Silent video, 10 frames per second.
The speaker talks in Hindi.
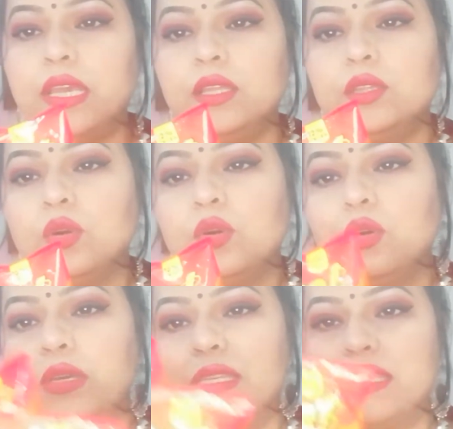ये
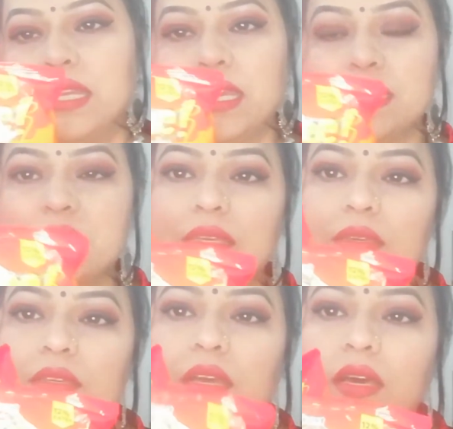दो इस तरीके से
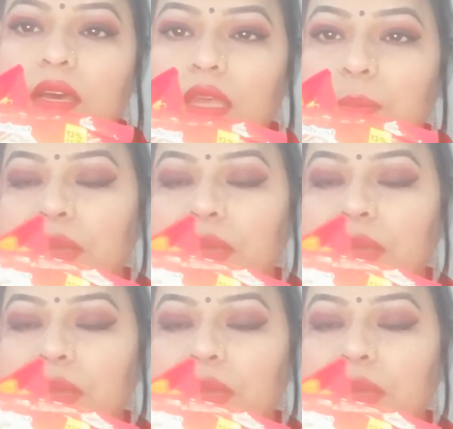यूपी